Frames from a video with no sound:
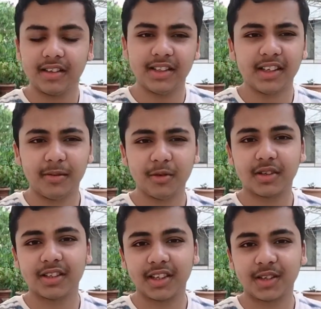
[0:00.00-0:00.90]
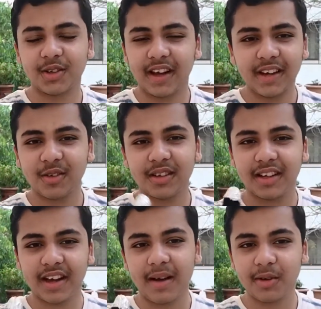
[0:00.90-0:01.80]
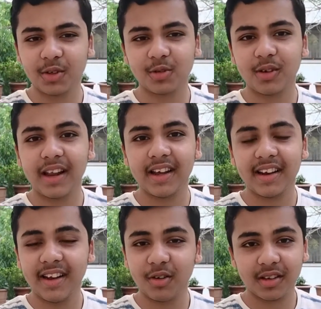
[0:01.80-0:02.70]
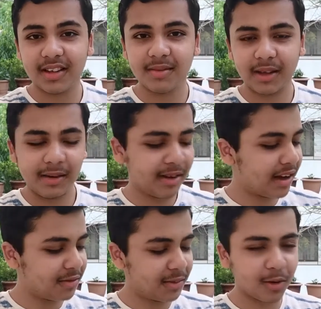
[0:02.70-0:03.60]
ज़िंदगी में यूज़ कर सकते हो यार क्योंकि काम का तो थोड़ा लग रहा है क्योंकि मैंने भी काफ़ी